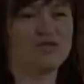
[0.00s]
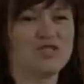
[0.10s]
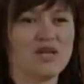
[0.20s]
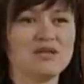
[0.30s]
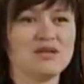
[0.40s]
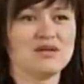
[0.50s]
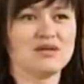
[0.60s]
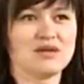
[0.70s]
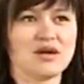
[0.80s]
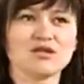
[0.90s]
В
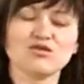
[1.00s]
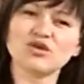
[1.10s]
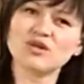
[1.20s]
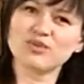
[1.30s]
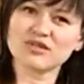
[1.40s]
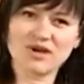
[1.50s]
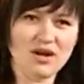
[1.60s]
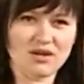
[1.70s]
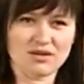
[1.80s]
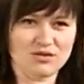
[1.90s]
театре как-то вот я не
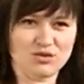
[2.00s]
позволяла.